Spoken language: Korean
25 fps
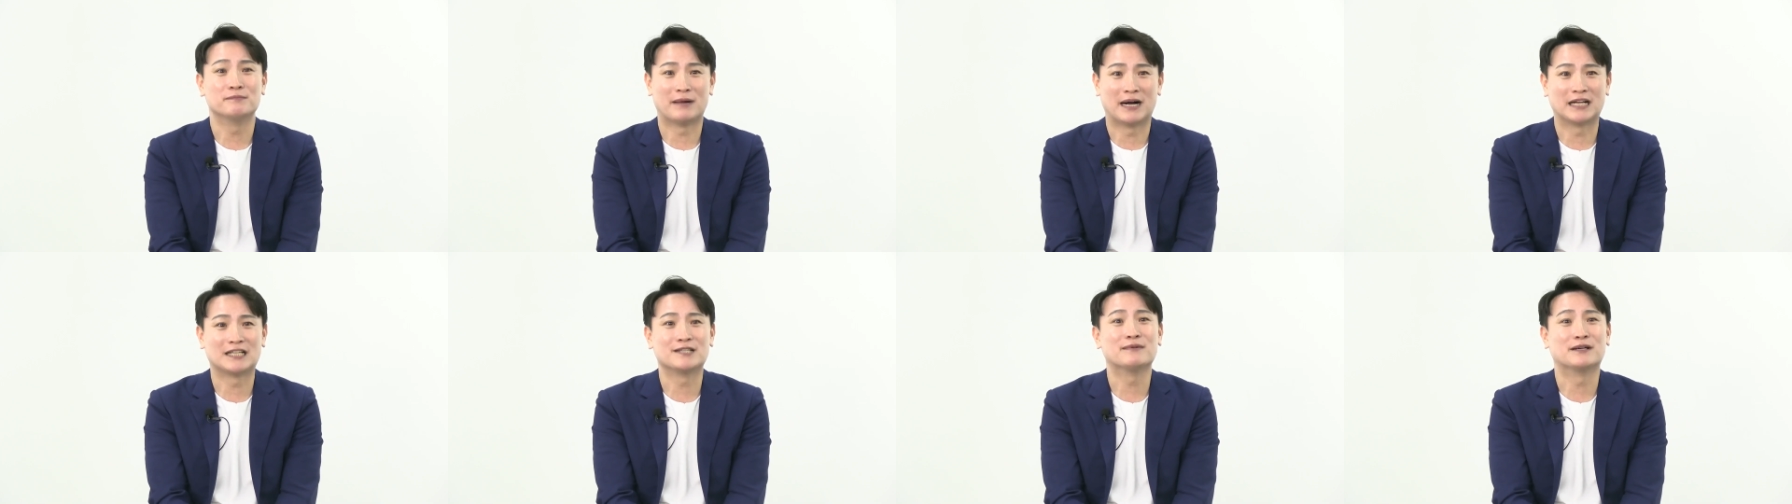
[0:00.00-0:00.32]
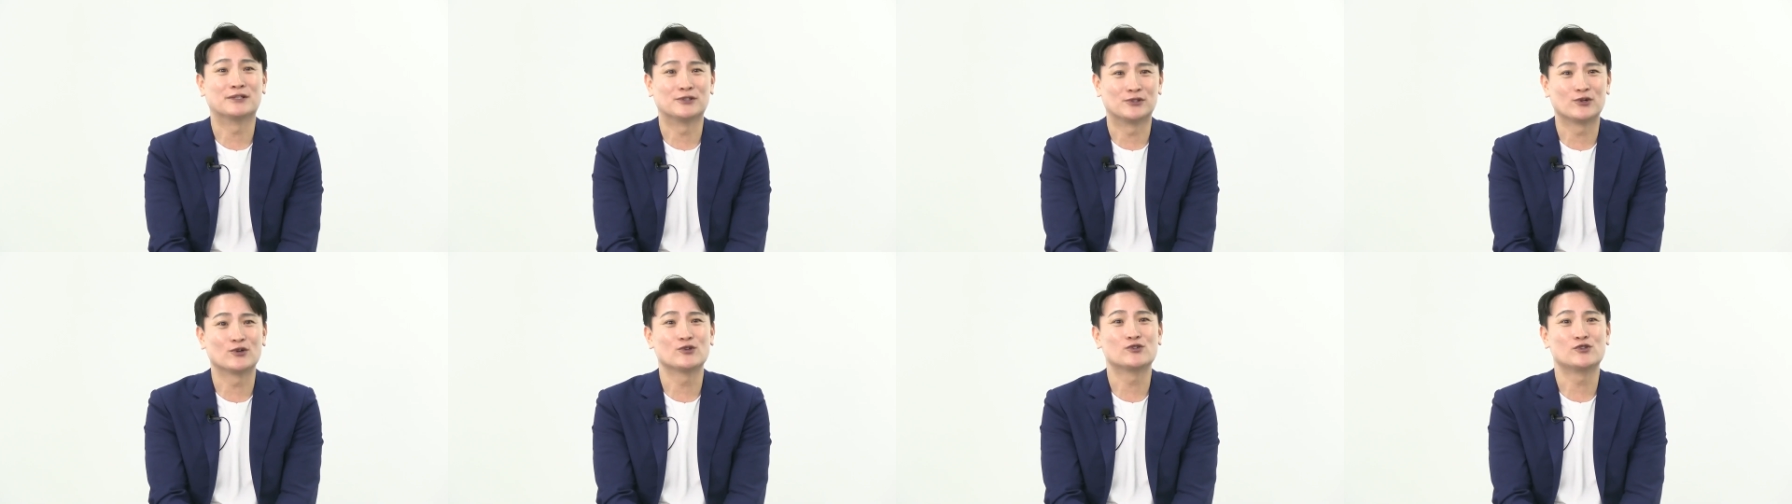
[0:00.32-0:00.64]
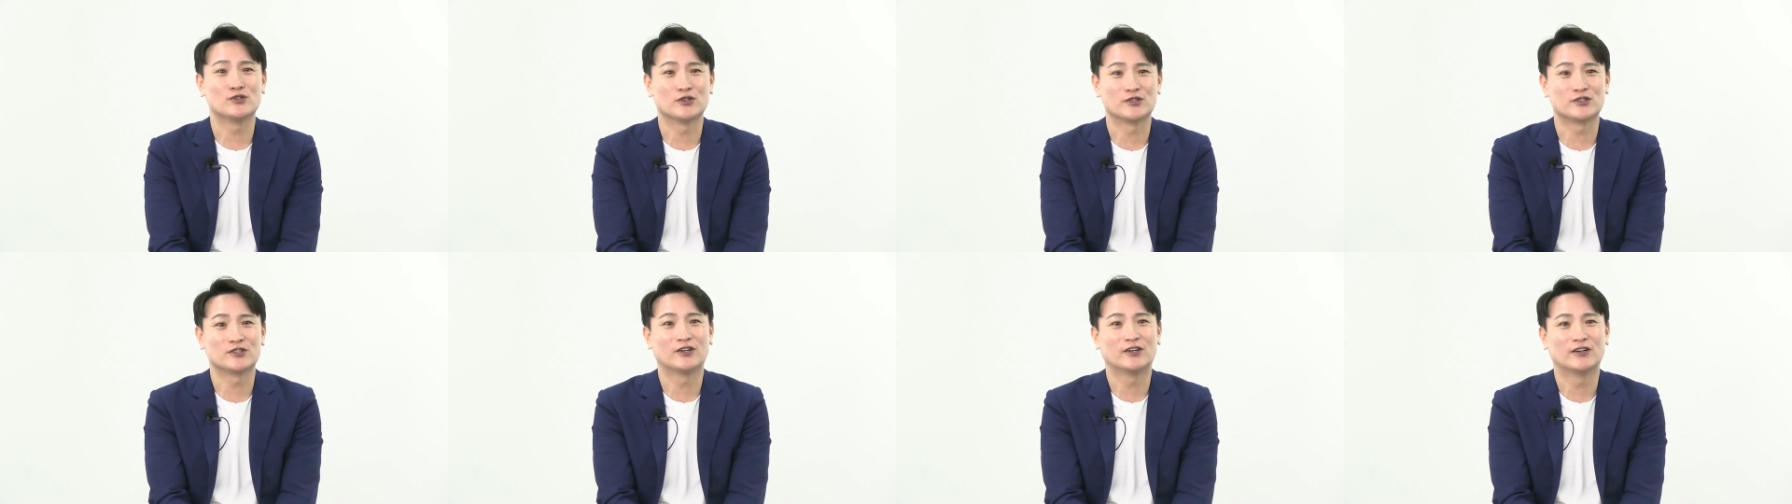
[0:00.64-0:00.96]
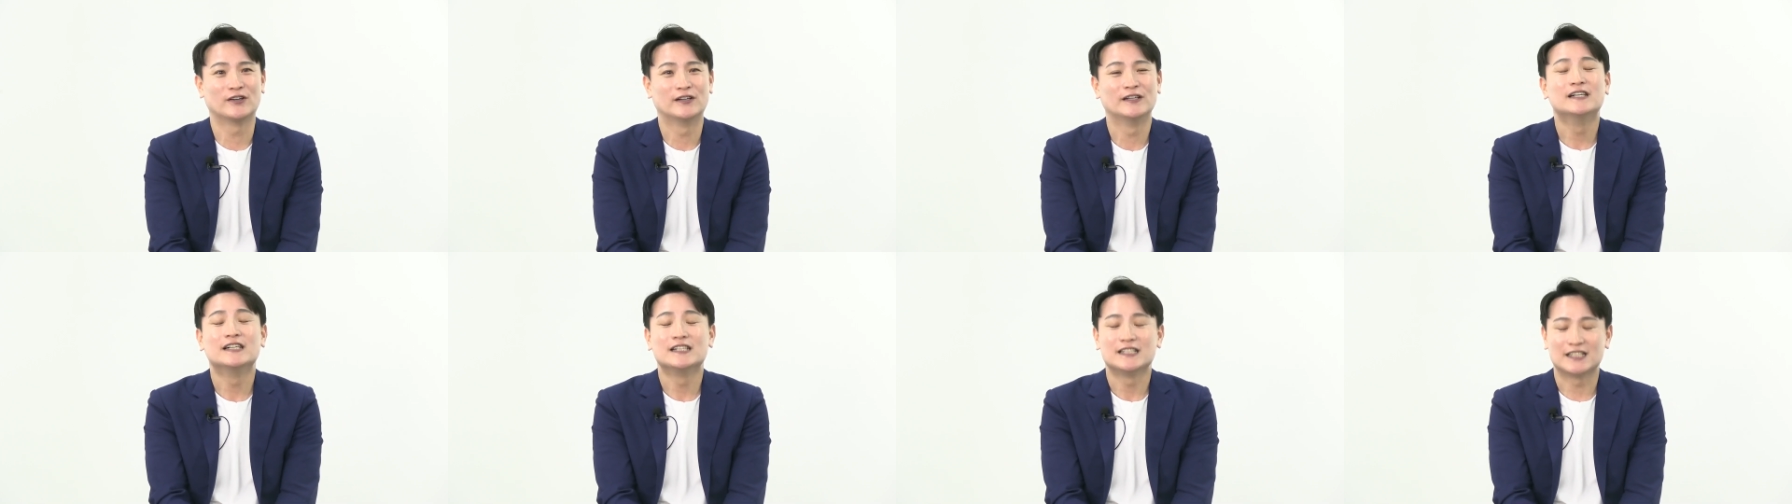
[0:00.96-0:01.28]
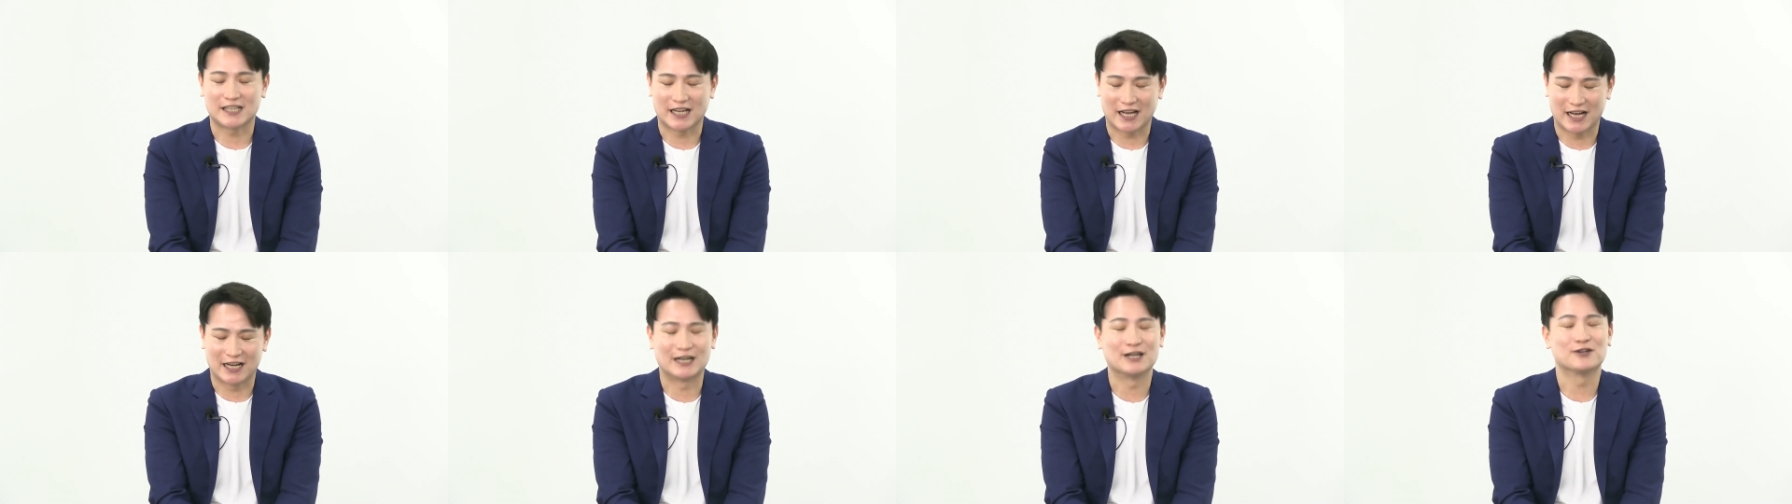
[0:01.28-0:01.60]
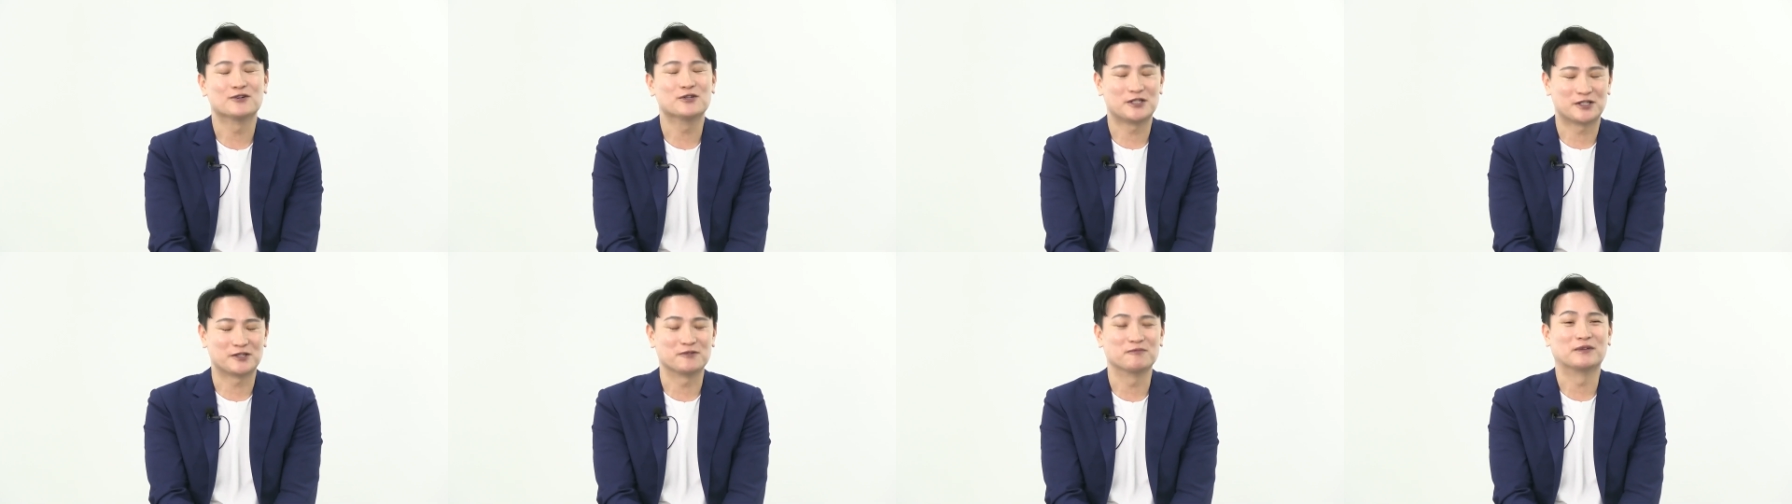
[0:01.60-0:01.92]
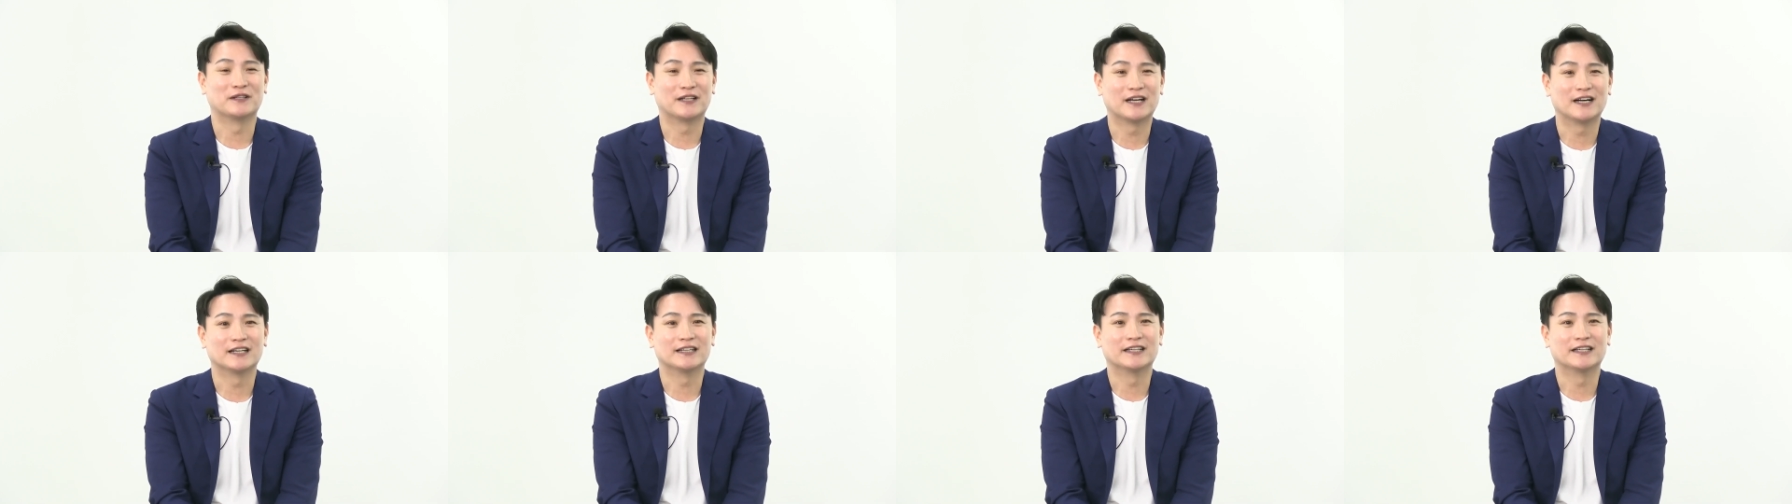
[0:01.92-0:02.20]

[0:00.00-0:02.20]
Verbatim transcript: 많이 만들어 주셔서 잘하고 있습니다.